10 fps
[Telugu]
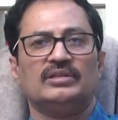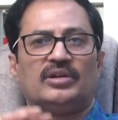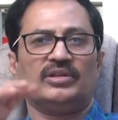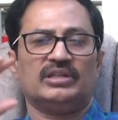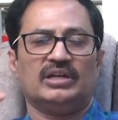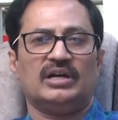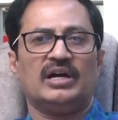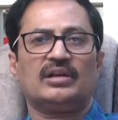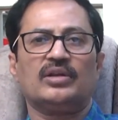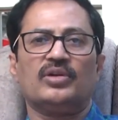తర్వాత
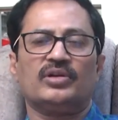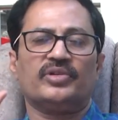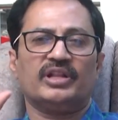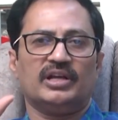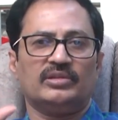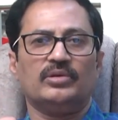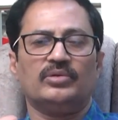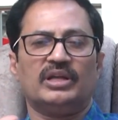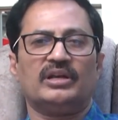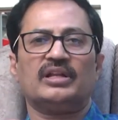హార్ట్లో ఉన్నటువంటి గదులు
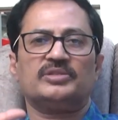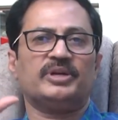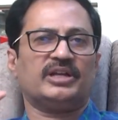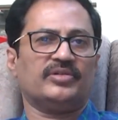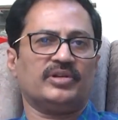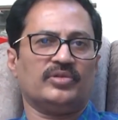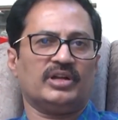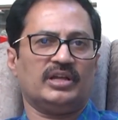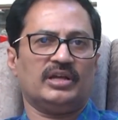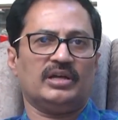ఎన్లార్జ్మెంట్ ఏమైనా
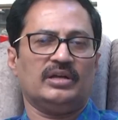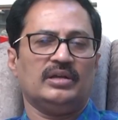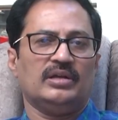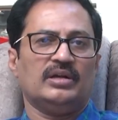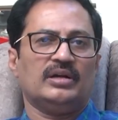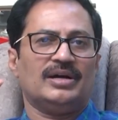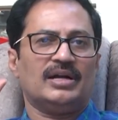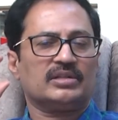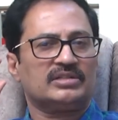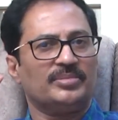ఉన్నాయా
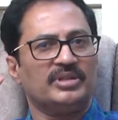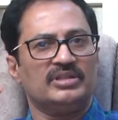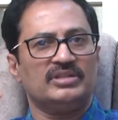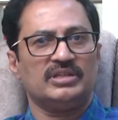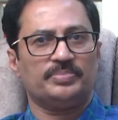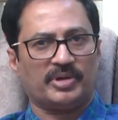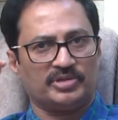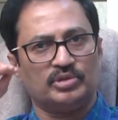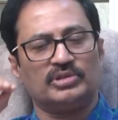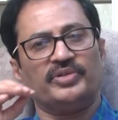హార్ట్కి సంబంధించి
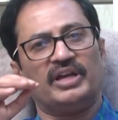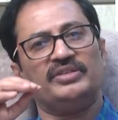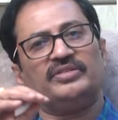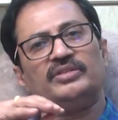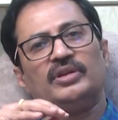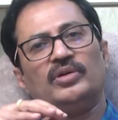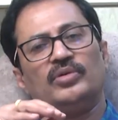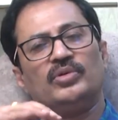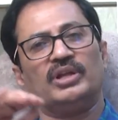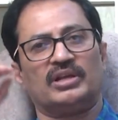ప్రస్తుతం ఆ ఈసీజీలో
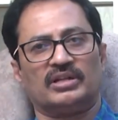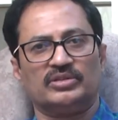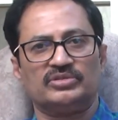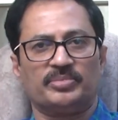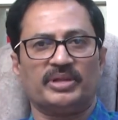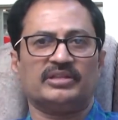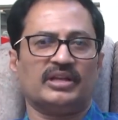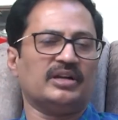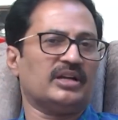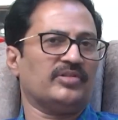గుండెకి రక్తం సప్లై
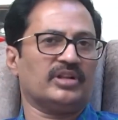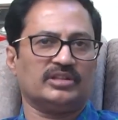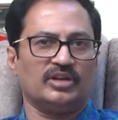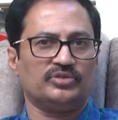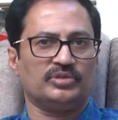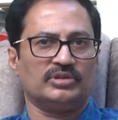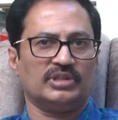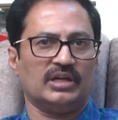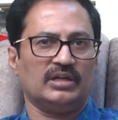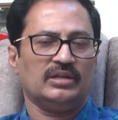తగ్గినట్లు ఏమైనా
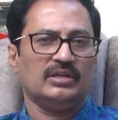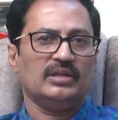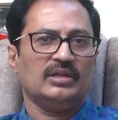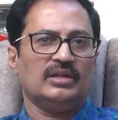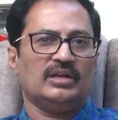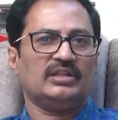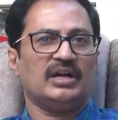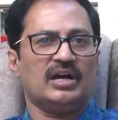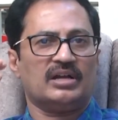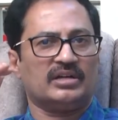తెలుస్తోందా లేదా
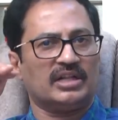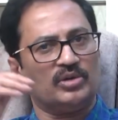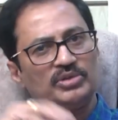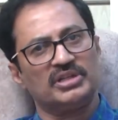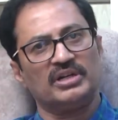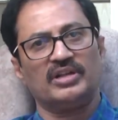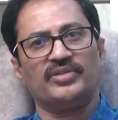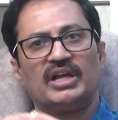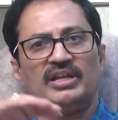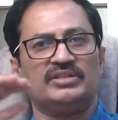హార్ట్ అటాక్ వచ్చినట్లు
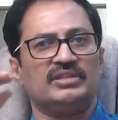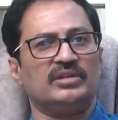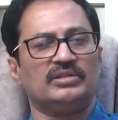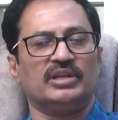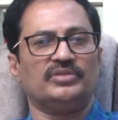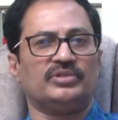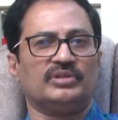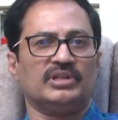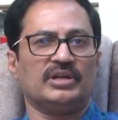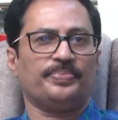ఏమైనా ఈసీజీలో
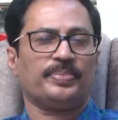తెలుస్తోందా